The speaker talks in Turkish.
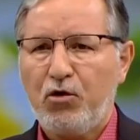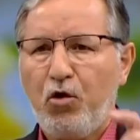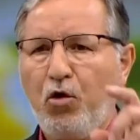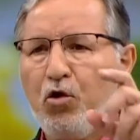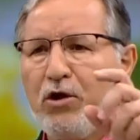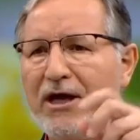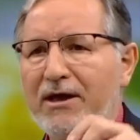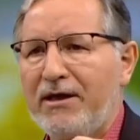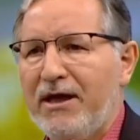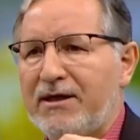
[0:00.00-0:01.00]

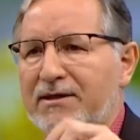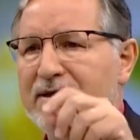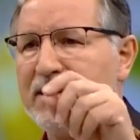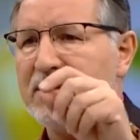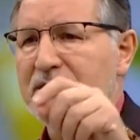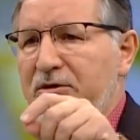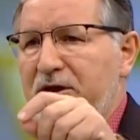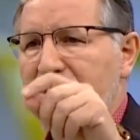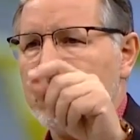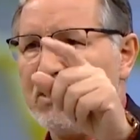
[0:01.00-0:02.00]
ölenler 8 bin
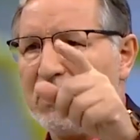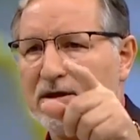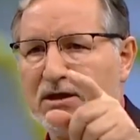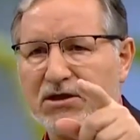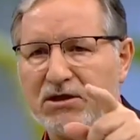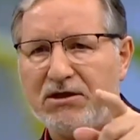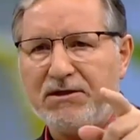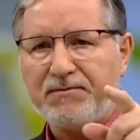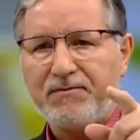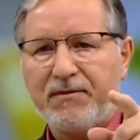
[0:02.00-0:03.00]
kişiye yaklaştı.
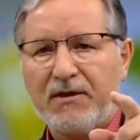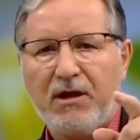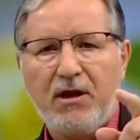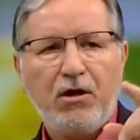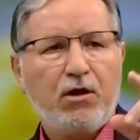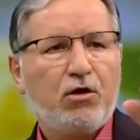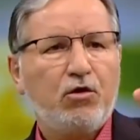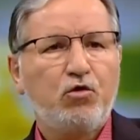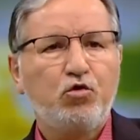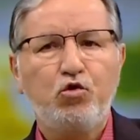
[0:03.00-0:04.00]

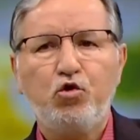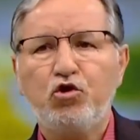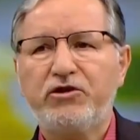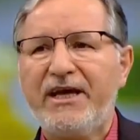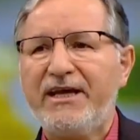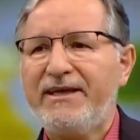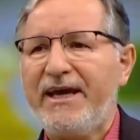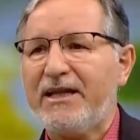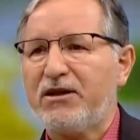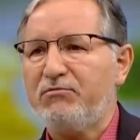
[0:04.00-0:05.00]
Yüzde
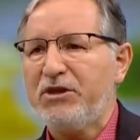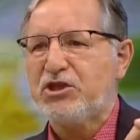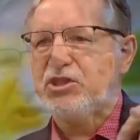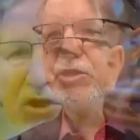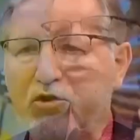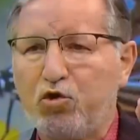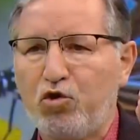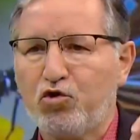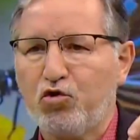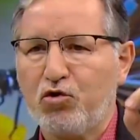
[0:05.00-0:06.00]
yetmişi
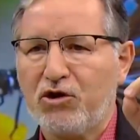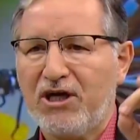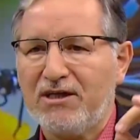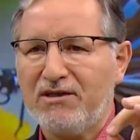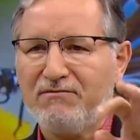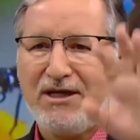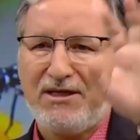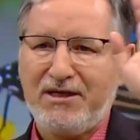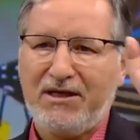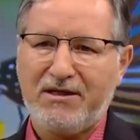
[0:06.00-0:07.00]
çocuk, kadın ve
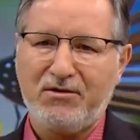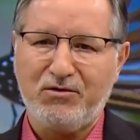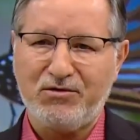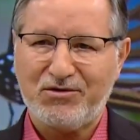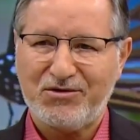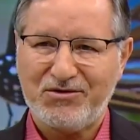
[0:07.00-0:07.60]
ihtiyardan oluşuyor.